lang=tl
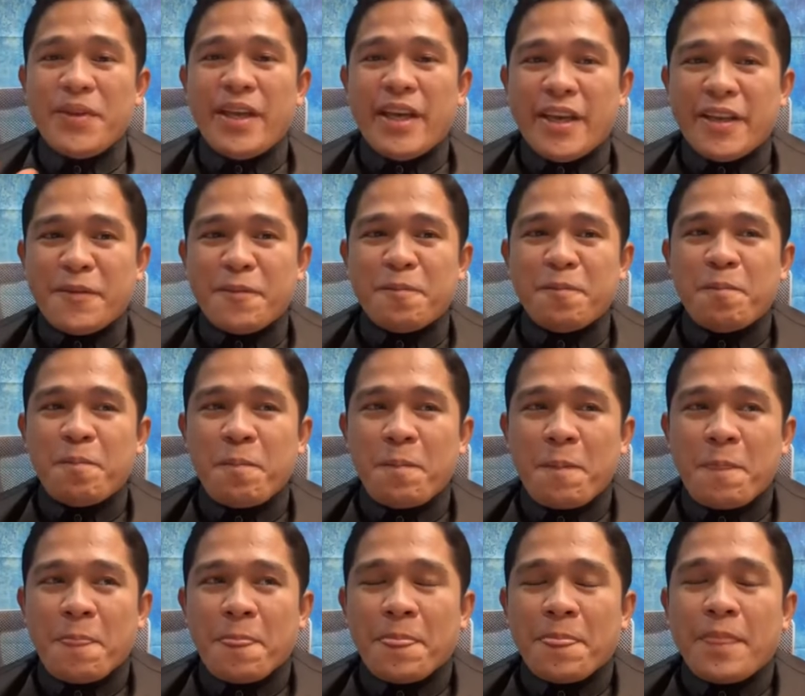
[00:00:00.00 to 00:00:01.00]
Paano yan?
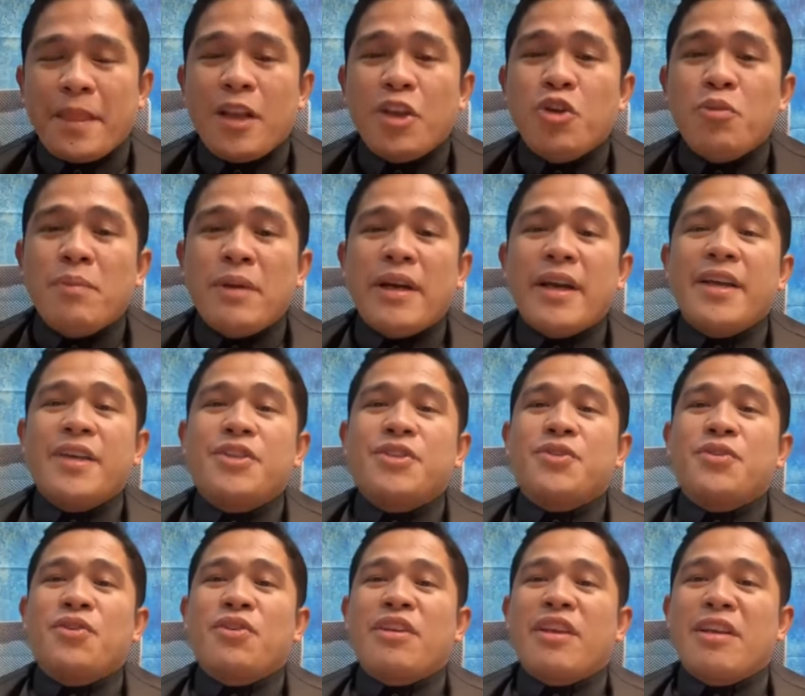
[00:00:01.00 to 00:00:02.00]
Dahil yung
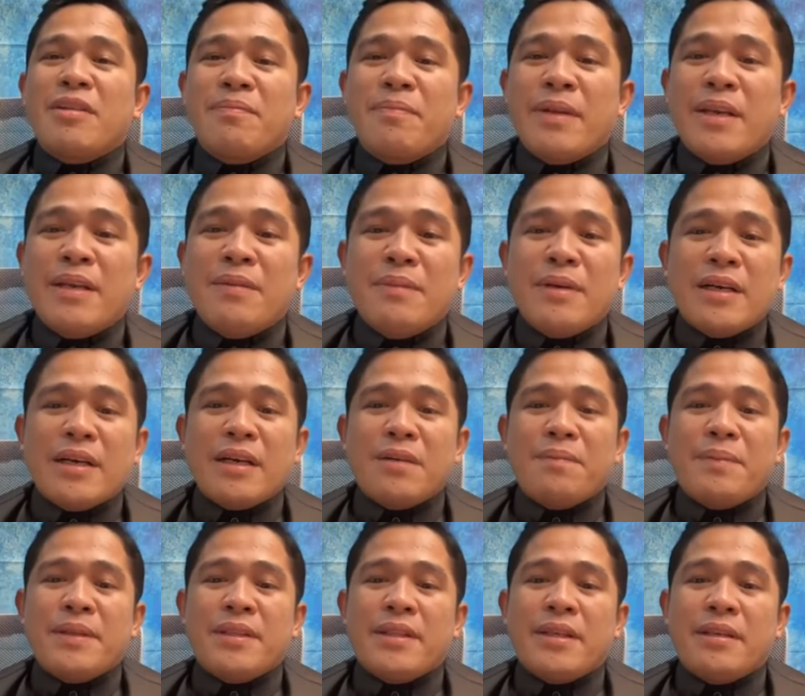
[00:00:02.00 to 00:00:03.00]
mga historian pala
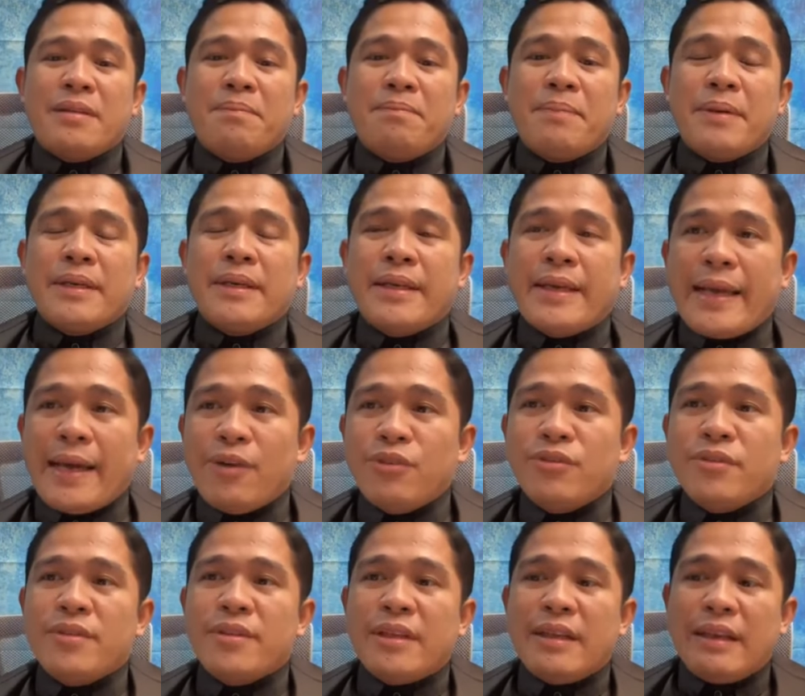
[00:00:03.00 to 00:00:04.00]
mga kapatid,
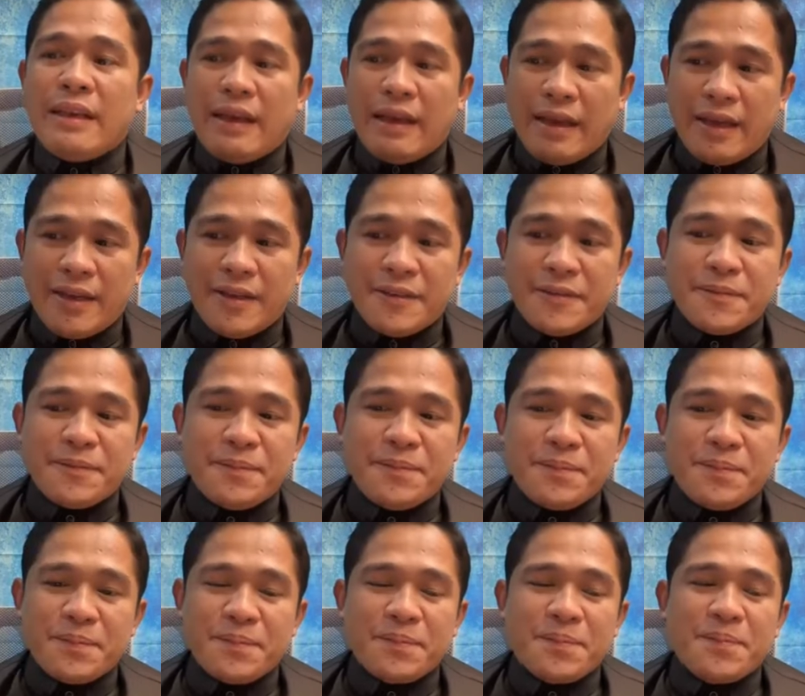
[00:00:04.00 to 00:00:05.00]
pag-count nila,
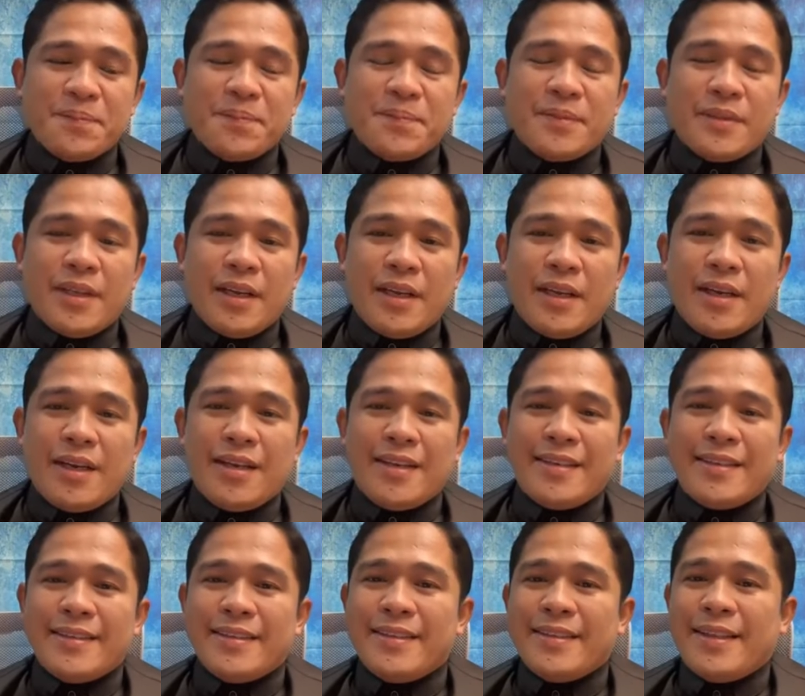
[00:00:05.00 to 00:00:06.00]

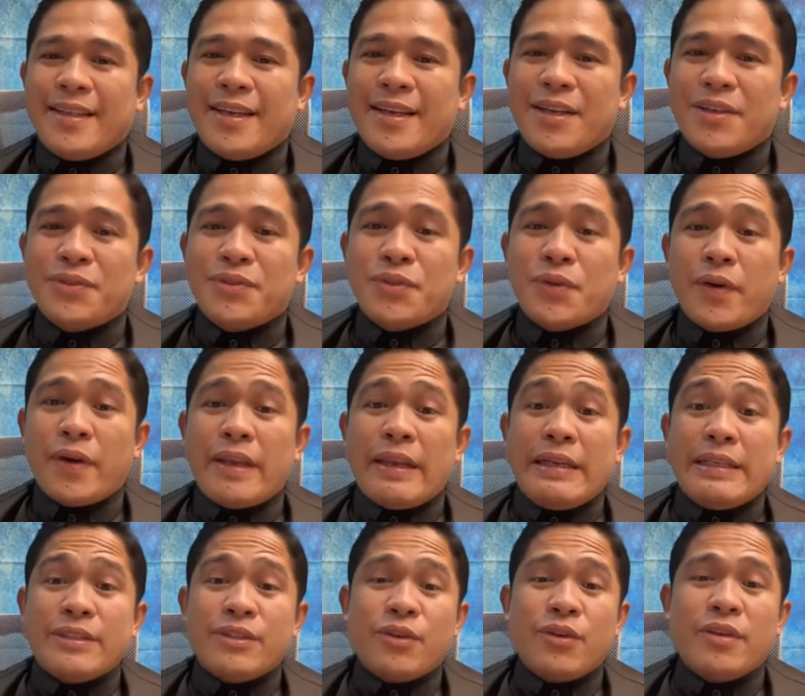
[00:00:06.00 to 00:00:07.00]
uh, na 4
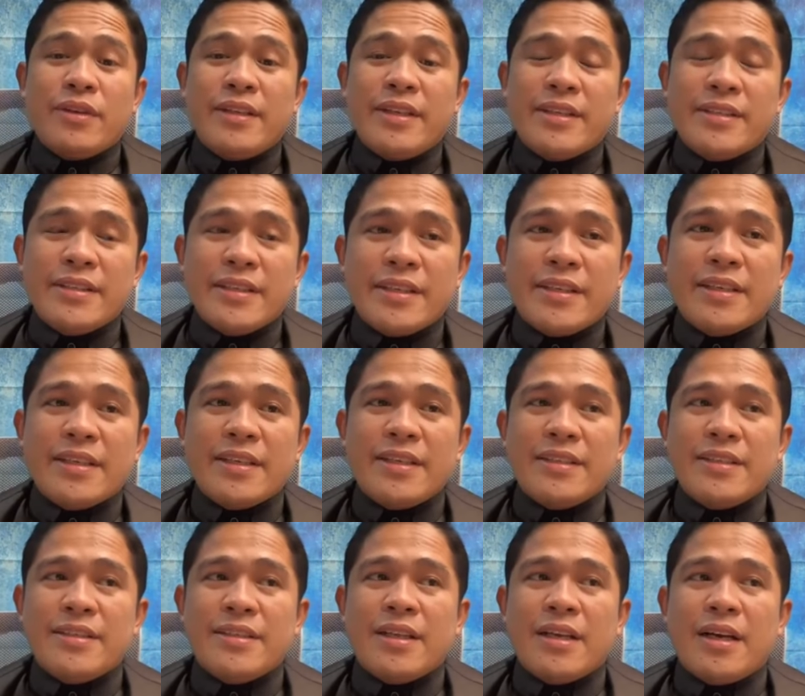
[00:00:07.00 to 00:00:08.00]
years old na si
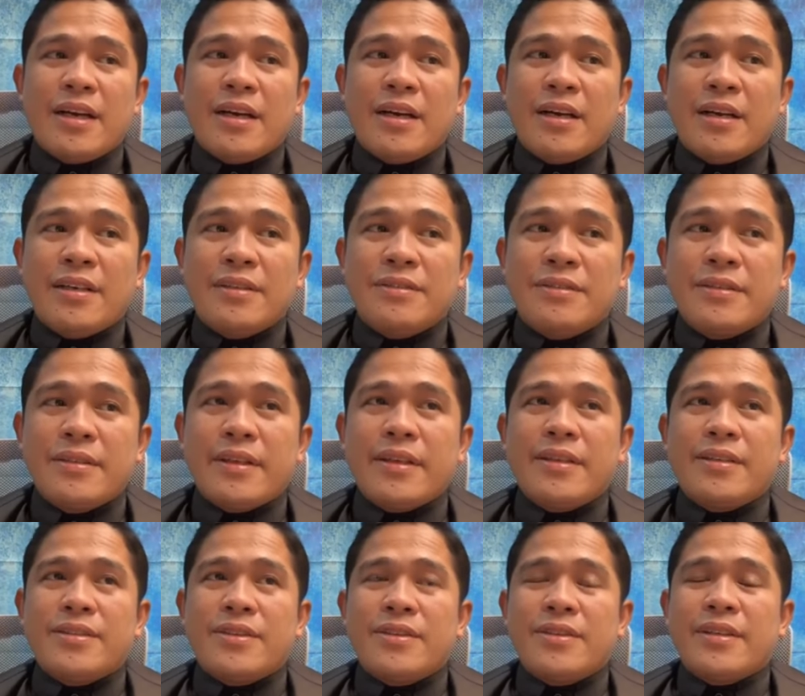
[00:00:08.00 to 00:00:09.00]
Chris, uh, ah,
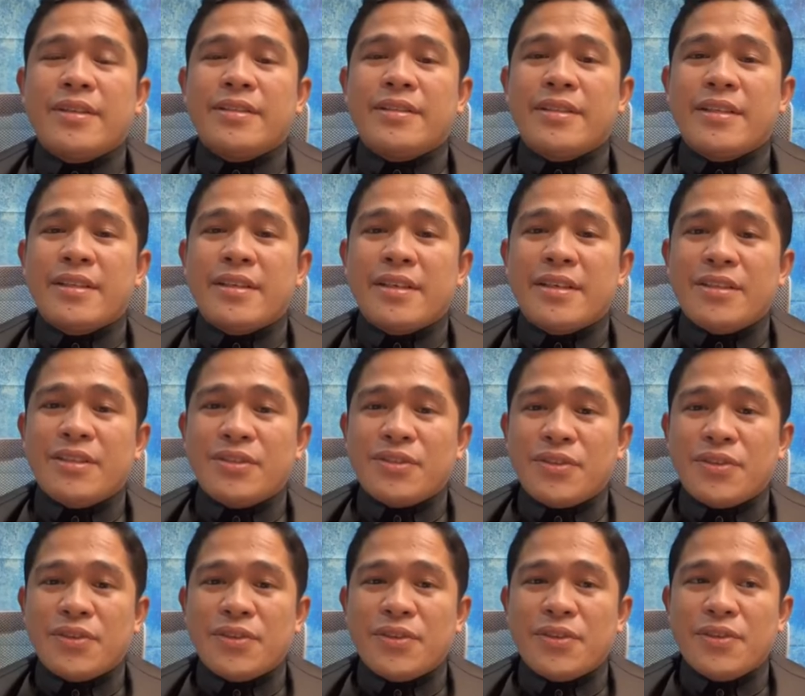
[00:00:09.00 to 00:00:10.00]
4 years old na si
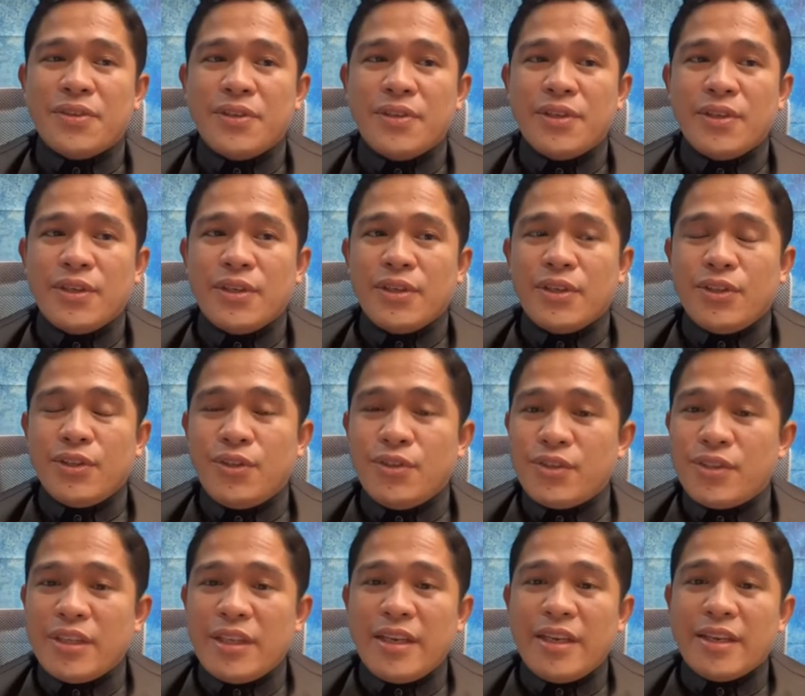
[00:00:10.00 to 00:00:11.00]
Kristo,
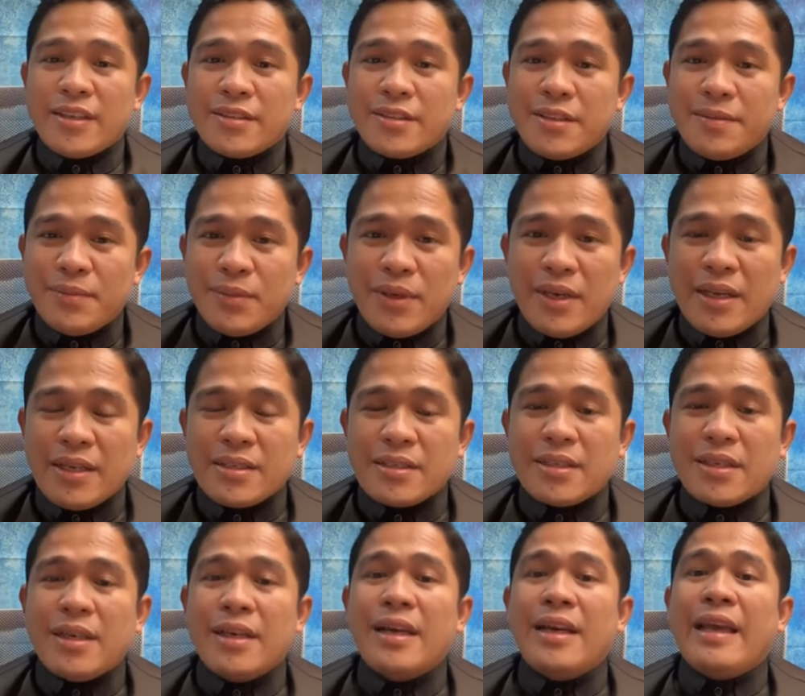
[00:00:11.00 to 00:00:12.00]
doon sila
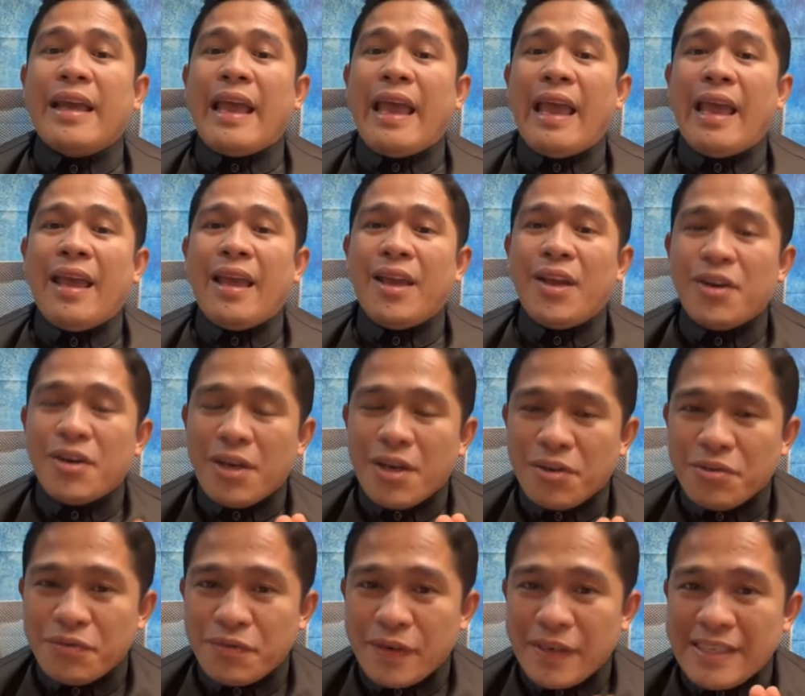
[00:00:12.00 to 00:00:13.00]
nagsimula sa
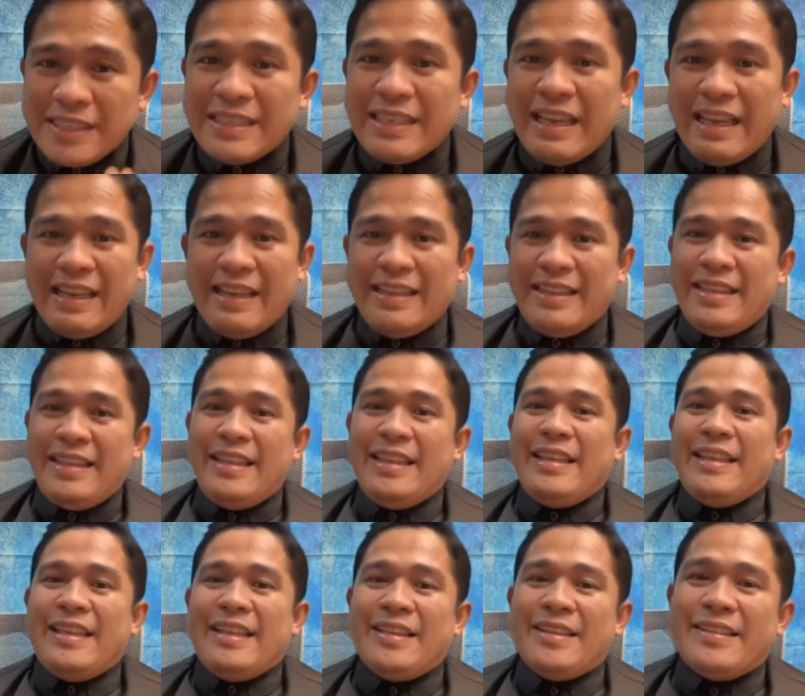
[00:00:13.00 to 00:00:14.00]
uh, first
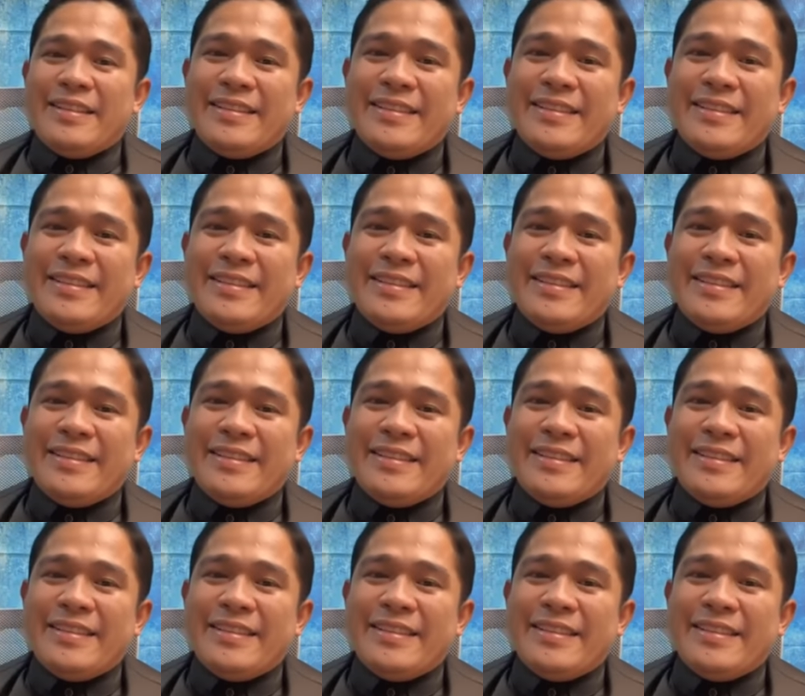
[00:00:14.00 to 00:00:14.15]
AD.